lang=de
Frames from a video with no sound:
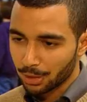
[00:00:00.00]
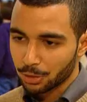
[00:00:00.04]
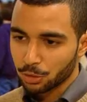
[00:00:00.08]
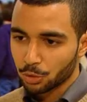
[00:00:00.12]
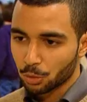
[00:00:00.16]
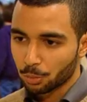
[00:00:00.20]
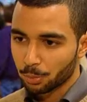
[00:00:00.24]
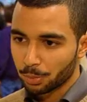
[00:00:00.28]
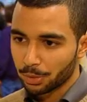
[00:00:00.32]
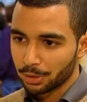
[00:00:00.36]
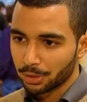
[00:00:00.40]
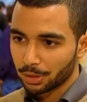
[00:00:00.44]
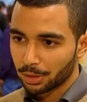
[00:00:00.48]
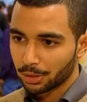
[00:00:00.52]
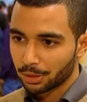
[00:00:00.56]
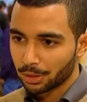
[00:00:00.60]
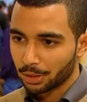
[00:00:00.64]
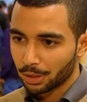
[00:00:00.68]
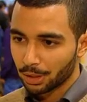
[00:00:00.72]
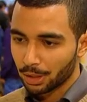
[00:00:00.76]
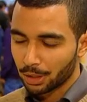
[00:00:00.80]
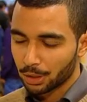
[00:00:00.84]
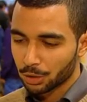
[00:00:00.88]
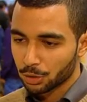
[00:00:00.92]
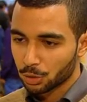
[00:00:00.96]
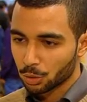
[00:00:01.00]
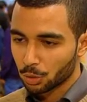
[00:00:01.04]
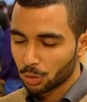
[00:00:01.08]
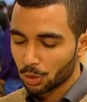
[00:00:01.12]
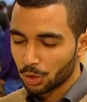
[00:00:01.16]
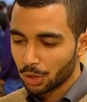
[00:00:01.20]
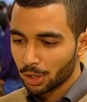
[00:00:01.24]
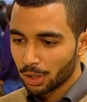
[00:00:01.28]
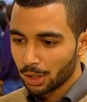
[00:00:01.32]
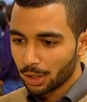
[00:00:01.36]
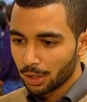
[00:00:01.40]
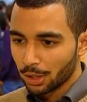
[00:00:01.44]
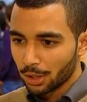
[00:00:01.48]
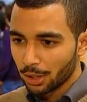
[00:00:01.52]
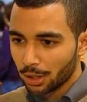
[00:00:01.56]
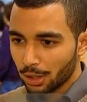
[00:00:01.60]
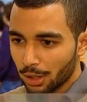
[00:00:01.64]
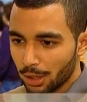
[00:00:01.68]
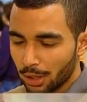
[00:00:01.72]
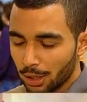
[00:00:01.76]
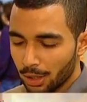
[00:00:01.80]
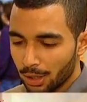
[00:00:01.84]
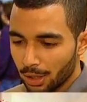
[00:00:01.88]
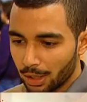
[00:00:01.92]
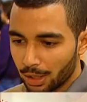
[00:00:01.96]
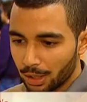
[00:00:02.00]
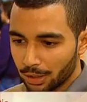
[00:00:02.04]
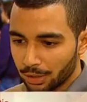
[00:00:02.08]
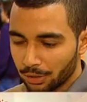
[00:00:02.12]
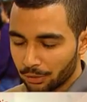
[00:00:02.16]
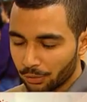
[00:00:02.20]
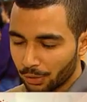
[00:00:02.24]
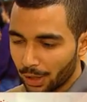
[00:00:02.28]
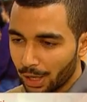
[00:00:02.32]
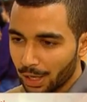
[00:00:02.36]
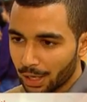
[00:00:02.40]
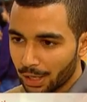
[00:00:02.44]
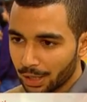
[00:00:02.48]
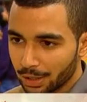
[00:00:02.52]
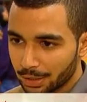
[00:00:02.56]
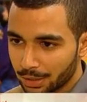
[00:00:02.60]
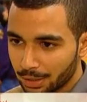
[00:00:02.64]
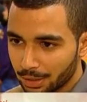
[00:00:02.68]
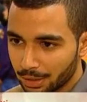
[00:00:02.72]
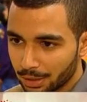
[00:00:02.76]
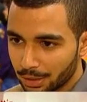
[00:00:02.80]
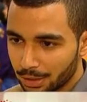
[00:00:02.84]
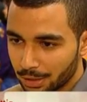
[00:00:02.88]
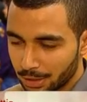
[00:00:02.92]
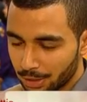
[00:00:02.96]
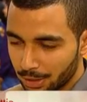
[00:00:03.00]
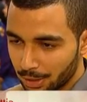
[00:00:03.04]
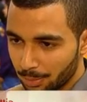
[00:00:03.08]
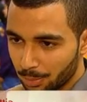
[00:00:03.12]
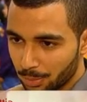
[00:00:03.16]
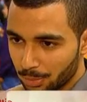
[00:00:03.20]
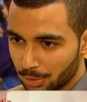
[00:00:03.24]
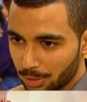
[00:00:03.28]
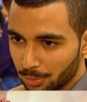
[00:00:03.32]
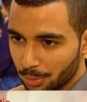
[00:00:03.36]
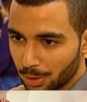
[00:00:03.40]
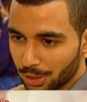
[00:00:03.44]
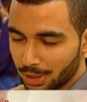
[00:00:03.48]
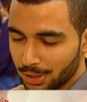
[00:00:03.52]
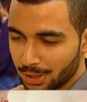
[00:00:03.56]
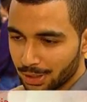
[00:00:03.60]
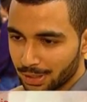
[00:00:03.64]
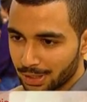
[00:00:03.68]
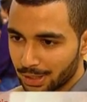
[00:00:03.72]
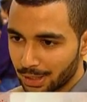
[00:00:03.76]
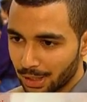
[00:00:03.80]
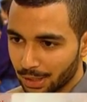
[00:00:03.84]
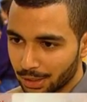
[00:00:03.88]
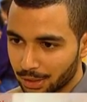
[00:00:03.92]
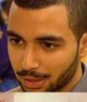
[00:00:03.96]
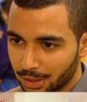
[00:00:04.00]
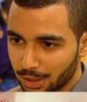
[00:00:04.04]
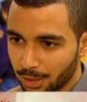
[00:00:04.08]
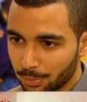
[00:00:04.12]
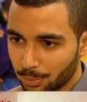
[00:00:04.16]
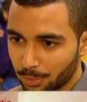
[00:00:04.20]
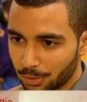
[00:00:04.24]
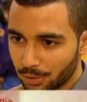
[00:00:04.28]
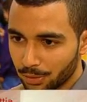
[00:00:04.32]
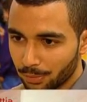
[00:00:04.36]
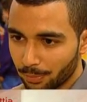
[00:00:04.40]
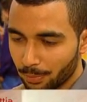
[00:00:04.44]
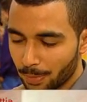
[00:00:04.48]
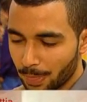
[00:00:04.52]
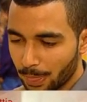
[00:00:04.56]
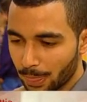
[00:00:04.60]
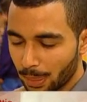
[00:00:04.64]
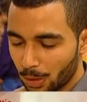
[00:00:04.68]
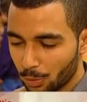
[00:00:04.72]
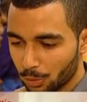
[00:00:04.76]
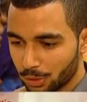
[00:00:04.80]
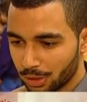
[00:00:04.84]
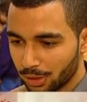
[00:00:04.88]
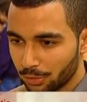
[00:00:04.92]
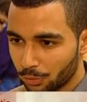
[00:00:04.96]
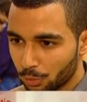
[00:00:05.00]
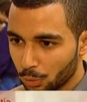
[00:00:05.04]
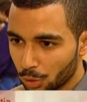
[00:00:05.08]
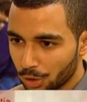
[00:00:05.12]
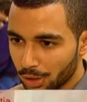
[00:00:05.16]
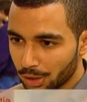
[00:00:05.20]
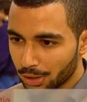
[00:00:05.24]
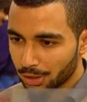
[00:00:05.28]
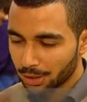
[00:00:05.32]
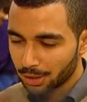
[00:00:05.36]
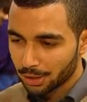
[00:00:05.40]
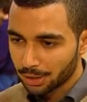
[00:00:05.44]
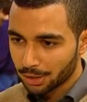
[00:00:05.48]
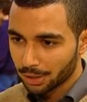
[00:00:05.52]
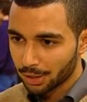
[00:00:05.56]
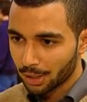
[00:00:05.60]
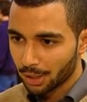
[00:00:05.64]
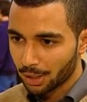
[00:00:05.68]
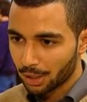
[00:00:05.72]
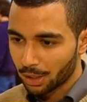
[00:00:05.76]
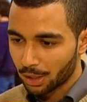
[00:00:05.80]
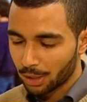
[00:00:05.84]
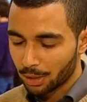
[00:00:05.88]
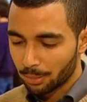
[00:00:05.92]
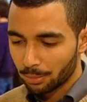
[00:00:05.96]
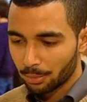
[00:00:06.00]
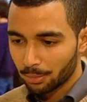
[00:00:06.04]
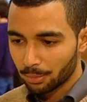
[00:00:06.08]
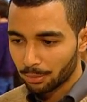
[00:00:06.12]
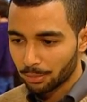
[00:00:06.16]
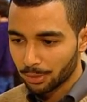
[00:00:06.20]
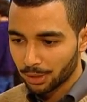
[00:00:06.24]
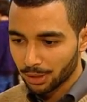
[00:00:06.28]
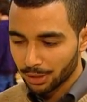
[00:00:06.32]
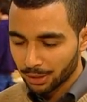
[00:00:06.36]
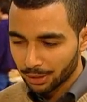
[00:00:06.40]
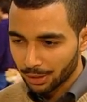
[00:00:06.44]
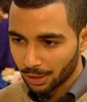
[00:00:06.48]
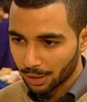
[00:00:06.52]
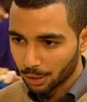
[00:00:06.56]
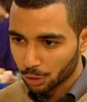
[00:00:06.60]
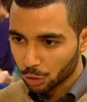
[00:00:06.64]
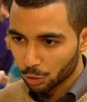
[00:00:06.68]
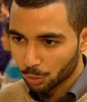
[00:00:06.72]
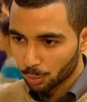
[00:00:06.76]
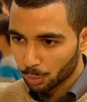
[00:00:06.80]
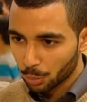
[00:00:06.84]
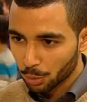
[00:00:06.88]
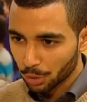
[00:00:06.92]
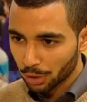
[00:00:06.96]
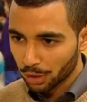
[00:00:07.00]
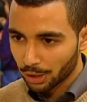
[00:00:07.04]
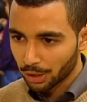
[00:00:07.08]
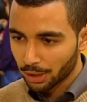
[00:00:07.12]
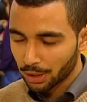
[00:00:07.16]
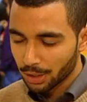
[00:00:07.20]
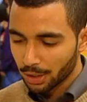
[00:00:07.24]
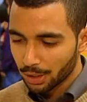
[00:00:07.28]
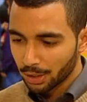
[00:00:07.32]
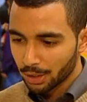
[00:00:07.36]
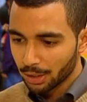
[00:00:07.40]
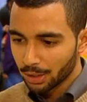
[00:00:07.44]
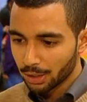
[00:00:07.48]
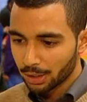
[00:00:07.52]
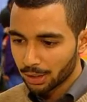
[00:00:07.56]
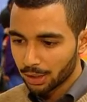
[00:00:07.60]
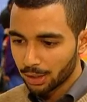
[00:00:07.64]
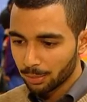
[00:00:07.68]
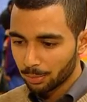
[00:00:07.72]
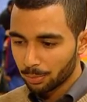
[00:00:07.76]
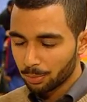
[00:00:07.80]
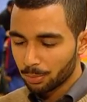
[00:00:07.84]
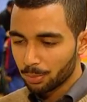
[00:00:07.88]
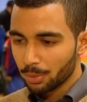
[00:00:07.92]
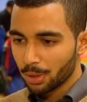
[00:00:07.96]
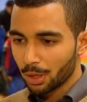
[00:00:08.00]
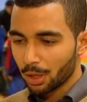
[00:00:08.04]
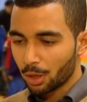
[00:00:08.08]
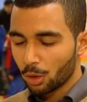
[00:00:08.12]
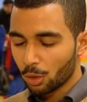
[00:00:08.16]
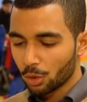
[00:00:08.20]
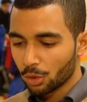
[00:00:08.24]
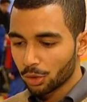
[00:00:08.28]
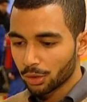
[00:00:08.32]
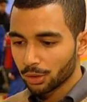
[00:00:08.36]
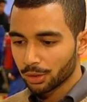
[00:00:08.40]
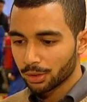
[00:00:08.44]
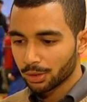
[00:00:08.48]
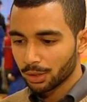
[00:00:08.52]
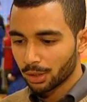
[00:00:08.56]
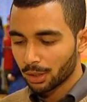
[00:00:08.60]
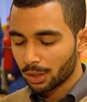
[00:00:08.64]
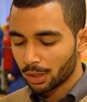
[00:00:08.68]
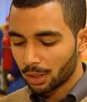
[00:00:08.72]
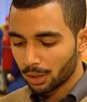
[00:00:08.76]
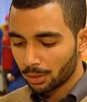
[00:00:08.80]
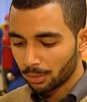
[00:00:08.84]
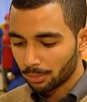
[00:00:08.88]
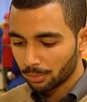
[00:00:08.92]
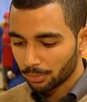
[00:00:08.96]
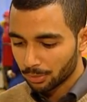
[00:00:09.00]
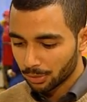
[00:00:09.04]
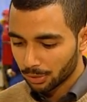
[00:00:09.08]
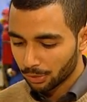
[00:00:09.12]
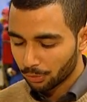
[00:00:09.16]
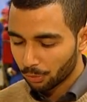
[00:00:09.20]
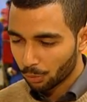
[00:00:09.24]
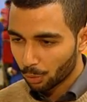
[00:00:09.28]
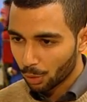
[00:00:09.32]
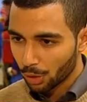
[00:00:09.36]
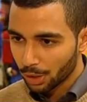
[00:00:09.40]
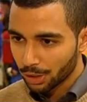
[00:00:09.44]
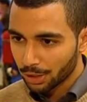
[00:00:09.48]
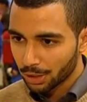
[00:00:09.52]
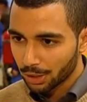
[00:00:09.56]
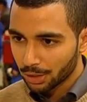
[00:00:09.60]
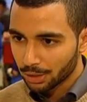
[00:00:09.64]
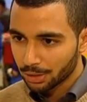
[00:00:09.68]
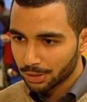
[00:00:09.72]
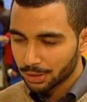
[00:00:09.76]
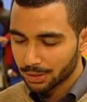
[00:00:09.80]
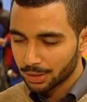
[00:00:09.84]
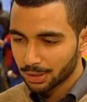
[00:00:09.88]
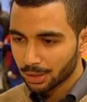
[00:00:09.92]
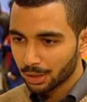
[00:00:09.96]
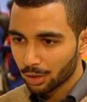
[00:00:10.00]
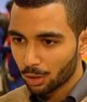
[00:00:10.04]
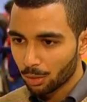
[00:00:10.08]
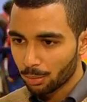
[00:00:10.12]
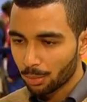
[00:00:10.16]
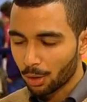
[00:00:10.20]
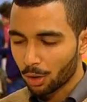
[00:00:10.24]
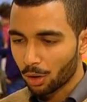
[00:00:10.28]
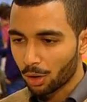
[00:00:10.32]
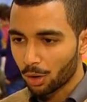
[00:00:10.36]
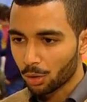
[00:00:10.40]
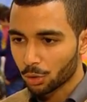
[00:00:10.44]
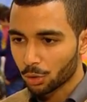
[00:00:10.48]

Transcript: Land so bindet. Also die Freiheiten, die, die, die mir dieses Land gibt und die Würde, die ich ähm, jeden Tag spüre, gibt mir auch ähm, die Freude, diesen Glauben auch